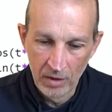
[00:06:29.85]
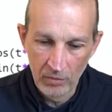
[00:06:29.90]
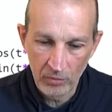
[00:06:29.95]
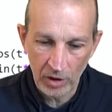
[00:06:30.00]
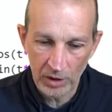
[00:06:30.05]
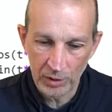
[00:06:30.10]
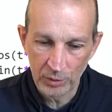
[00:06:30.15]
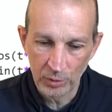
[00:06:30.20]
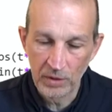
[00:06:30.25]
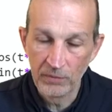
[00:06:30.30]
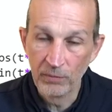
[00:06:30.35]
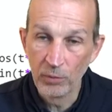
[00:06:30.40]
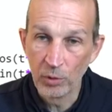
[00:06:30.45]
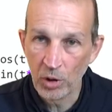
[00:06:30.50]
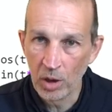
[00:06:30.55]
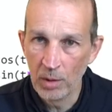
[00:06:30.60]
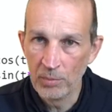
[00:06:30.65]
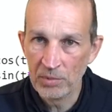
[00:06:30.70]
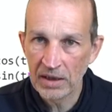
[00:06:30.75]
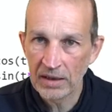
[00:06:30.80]
Voilà, donc il faut
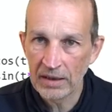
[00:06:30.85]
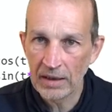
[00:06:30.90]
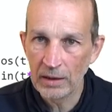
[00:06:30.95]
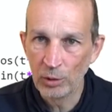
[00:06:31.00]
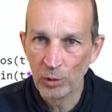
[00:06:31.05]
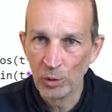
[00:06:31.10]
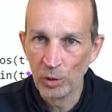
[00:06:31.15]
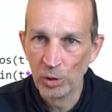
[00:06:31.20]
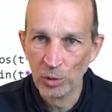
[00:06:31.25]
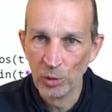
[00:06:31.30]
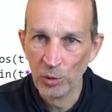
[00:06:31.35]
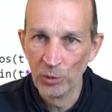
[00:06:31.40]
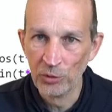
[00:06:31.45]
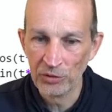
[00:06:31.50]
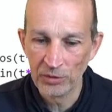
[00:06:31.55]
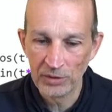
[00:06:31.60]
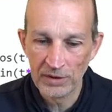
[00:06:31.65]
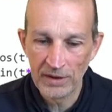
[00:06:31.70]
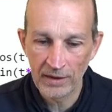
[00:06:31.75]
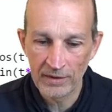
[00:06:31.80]
quand même qu'il y ait quelque
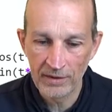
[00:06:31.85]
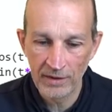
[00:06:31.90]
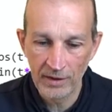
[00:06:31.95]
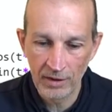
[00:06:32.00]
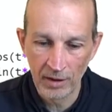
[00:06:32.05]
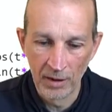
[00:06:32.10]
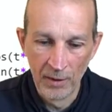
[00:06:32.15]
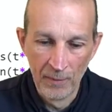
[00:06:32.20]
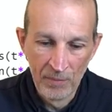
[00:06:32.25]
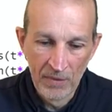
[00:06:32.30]
chose derrière.